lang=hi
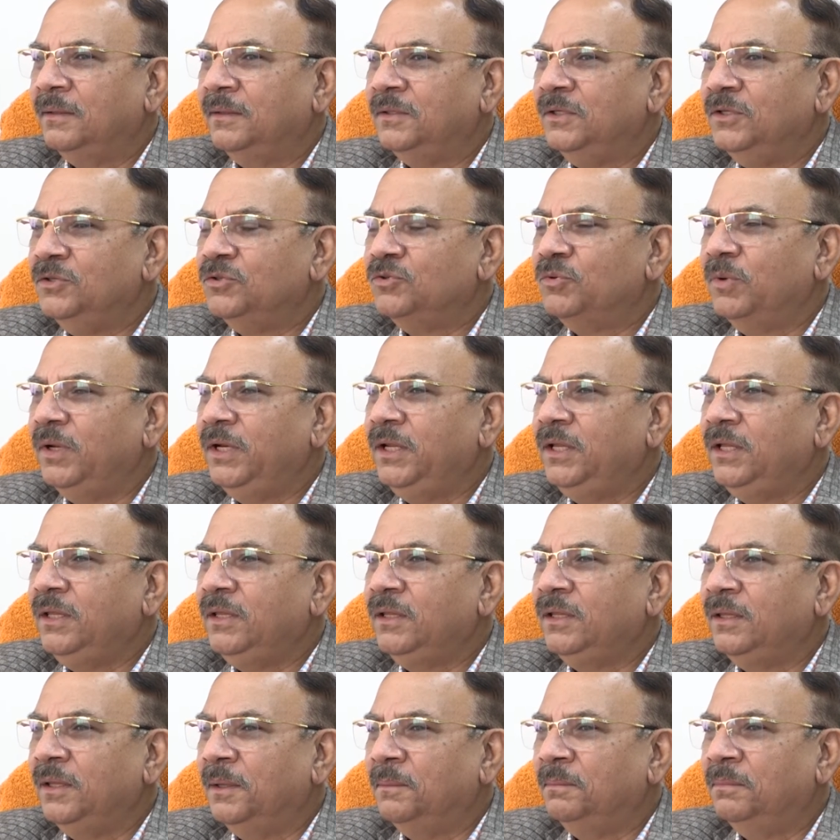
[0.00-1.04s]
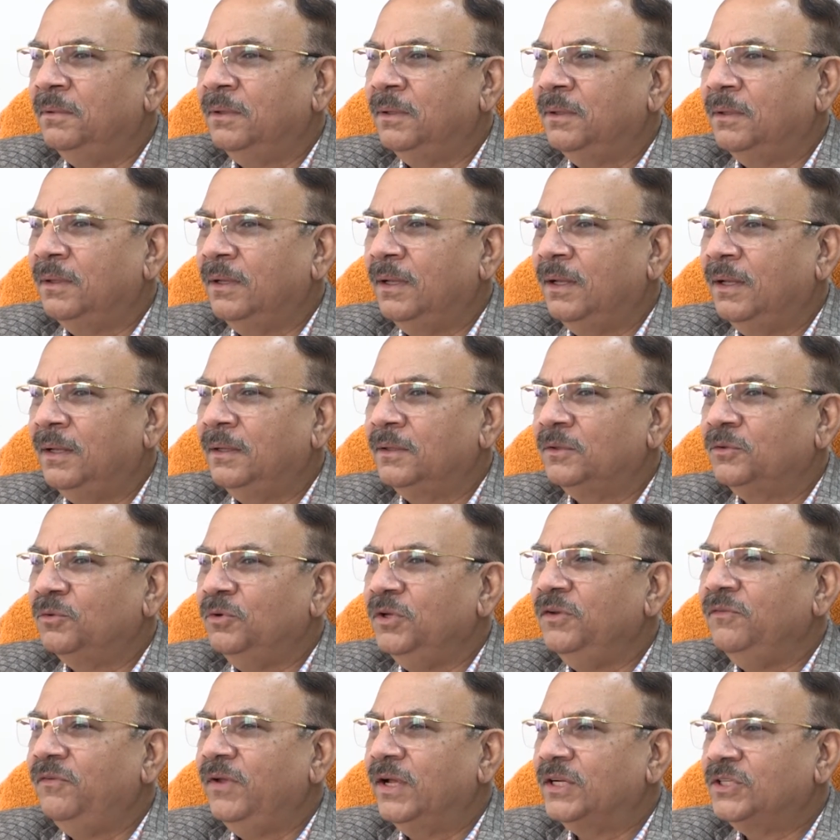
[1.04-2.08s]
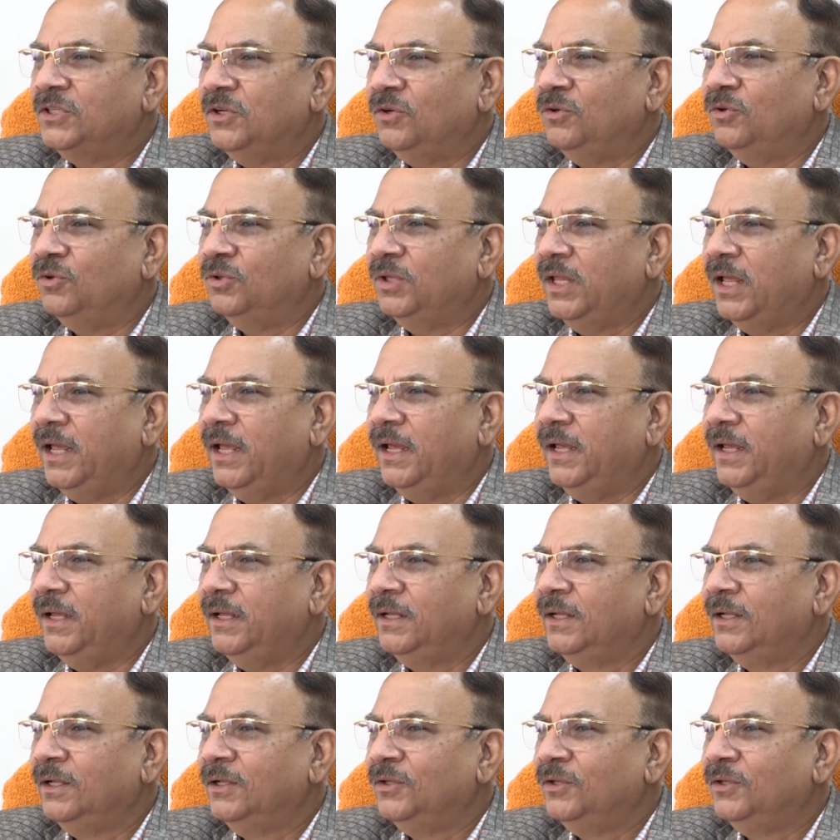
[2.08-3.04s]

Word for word: यूजुअली जब आ, कोई इन्फेक्शन होता है